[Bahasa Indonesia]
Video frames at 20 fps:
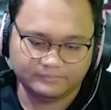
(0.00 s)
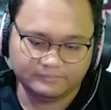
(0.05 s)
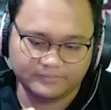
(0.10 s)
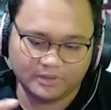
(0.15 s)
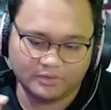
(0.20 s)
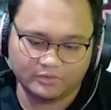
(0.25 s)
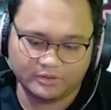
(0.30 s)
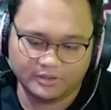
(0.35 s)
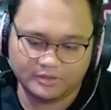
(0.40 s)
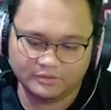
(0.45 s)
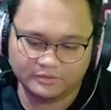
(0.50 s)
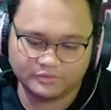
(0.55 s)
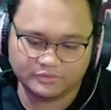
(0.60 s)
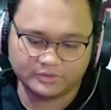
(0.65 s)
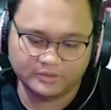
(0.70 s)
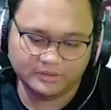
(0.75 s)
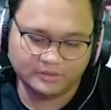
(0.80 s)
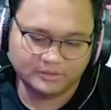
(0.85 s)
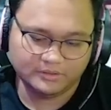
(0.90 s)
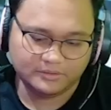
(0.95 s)
Jorin cuy
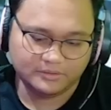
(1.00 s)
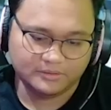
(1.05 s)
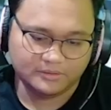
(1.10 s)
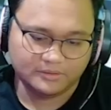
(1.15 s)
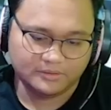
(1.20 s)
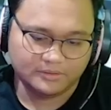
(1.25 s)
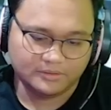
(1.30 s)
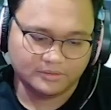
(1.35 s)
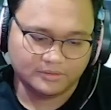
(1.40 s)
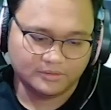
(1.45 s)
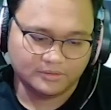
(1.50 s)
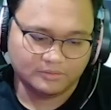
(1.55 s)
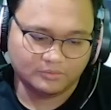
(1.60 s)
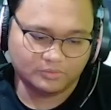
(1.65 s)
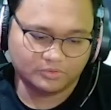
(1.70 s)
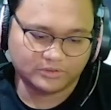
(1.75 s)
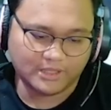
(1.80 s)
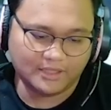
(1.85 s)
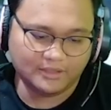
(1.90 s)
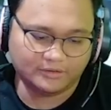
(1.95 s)

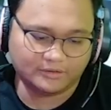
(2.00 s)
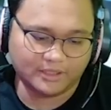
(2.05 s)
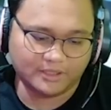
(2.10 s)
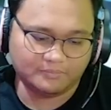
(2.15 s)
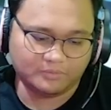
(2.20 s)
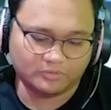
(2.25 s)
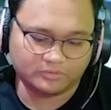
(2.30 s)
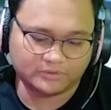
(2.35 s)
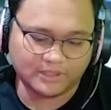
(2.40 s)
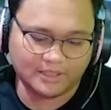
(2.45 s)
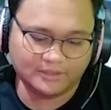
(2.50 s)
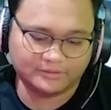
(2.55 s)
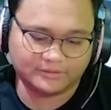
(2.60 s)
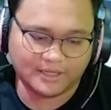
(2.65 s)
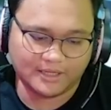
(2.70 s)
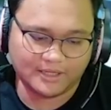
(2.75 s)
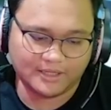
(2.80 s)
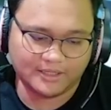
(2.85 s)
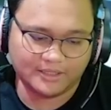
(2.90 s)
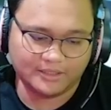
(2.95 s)
santai bro
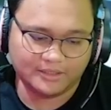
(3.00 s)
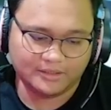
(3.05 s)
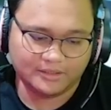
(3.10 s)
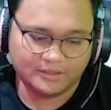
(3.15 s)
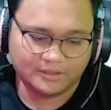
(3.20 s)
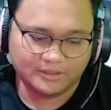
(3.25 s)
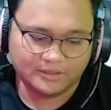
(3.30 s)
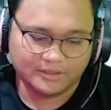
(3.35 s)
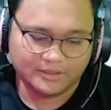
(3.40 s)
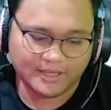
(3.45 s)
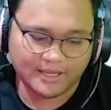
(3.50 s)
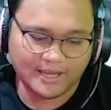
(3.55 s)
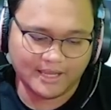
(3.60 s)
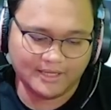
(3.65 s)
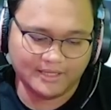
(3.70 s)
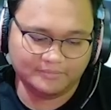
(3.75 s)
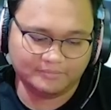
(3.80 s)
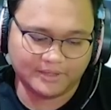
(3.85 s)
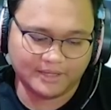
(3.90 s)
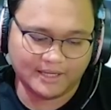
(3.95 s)
santai
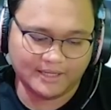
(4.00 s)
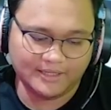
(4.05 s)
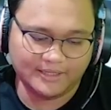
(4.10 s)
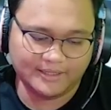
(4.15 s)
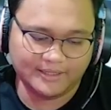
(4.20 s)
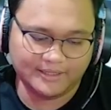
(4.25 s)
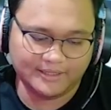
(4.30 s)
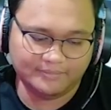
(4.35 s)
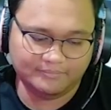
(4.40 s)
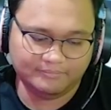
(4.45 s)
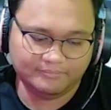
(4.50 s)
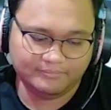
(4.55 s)
kalem kalem